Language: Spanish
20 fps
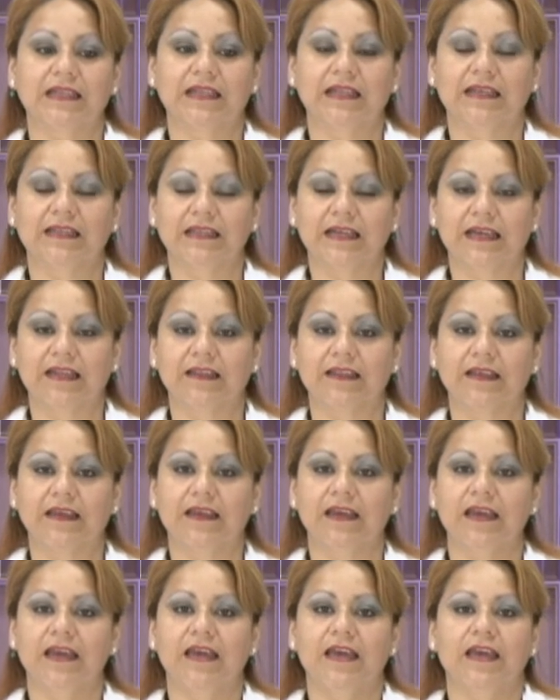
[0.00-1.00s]
de la
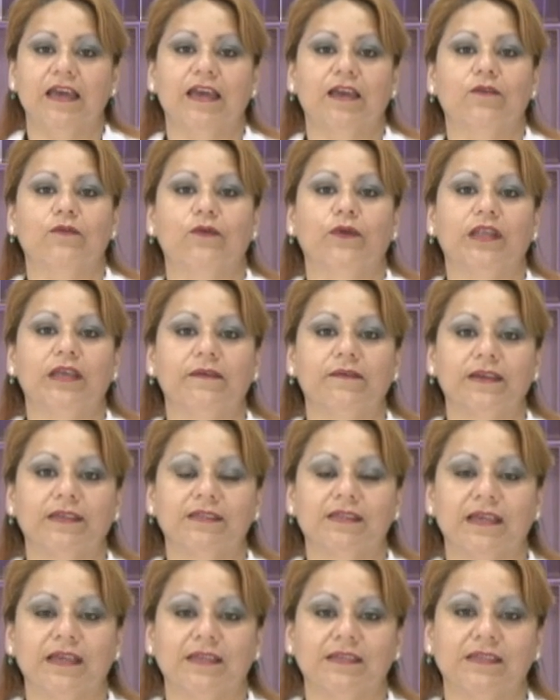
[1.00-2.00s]
tarde en Uribe
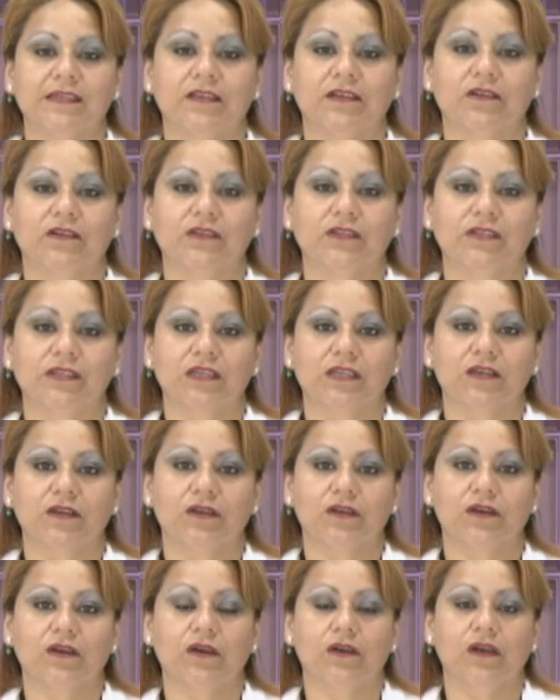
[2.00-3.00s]

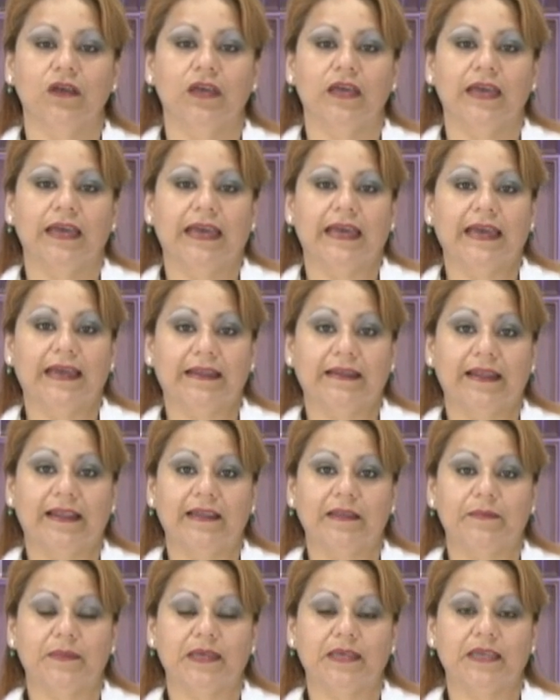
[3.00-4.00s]
655 en La
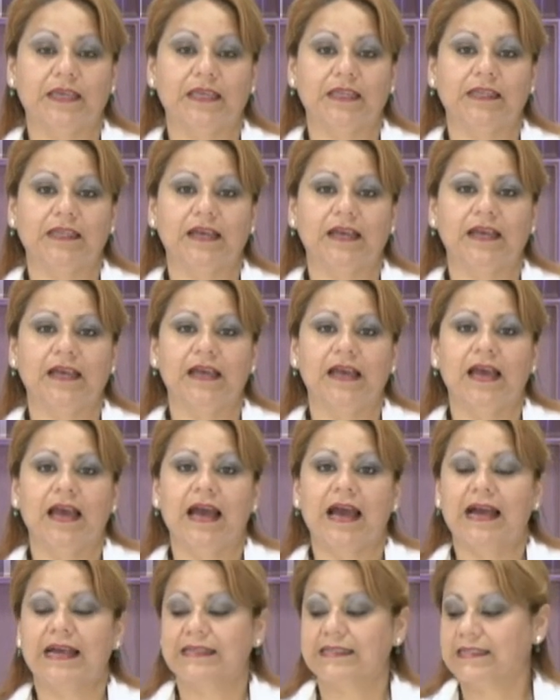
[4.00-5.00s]
Limeñita.
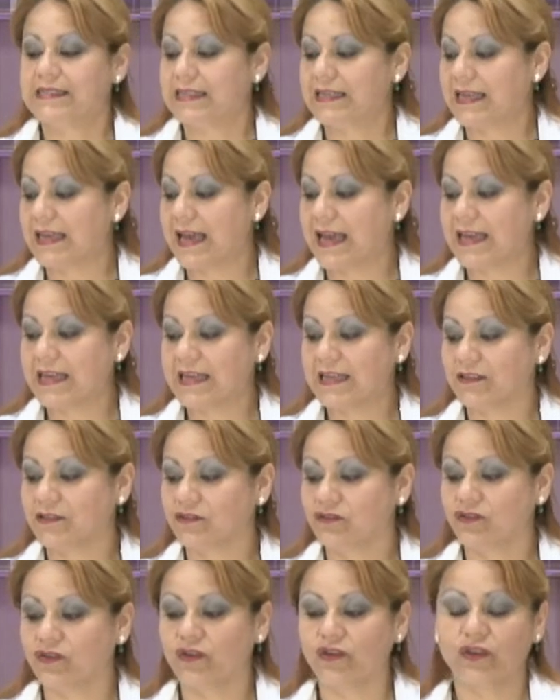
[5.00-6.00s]
Así que ahí
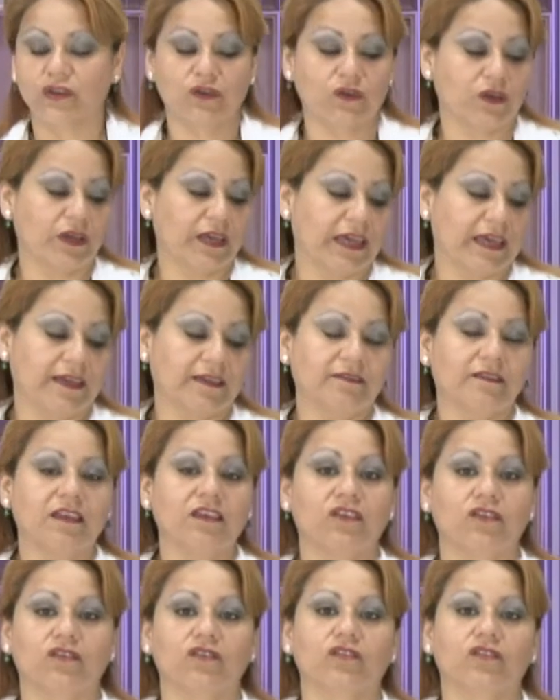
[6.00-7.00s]
estoy con este
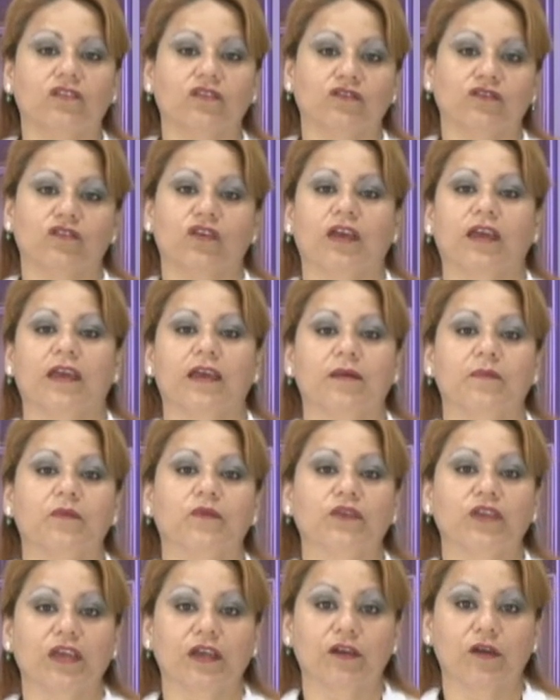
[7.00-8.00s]
y otros eh,
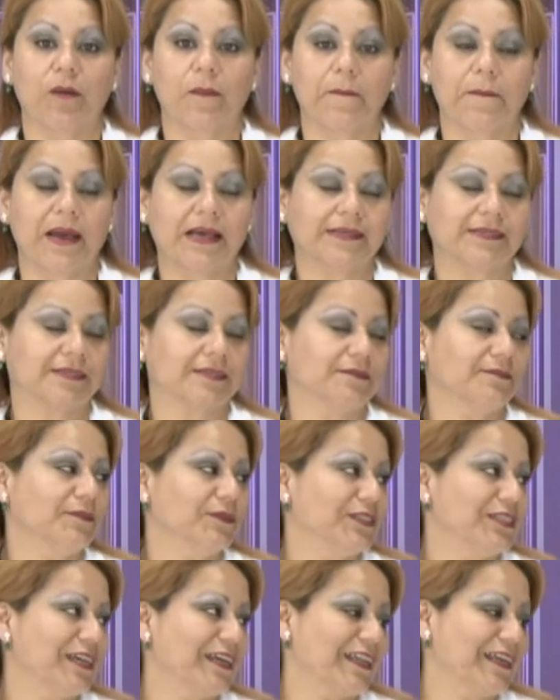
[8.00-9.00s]
muñecos más.
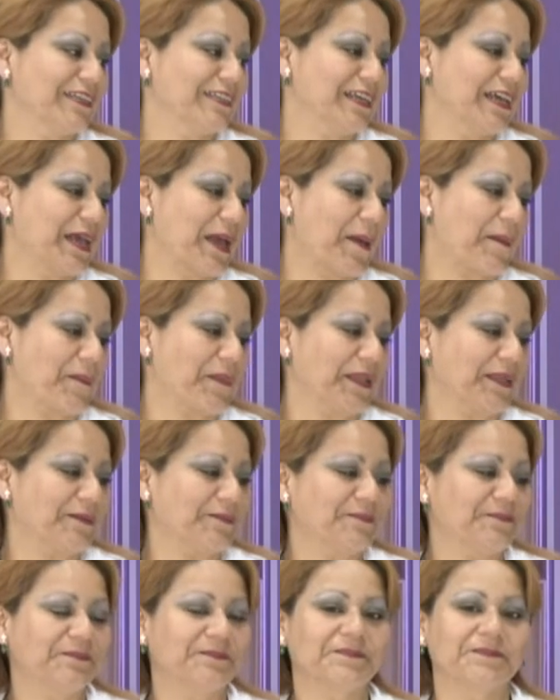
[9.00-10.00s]
Muchas gracias, Cambly.
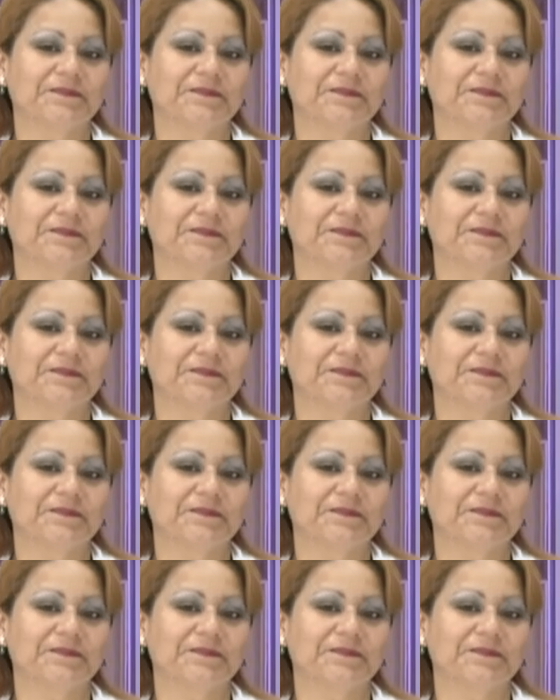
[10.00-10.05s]
A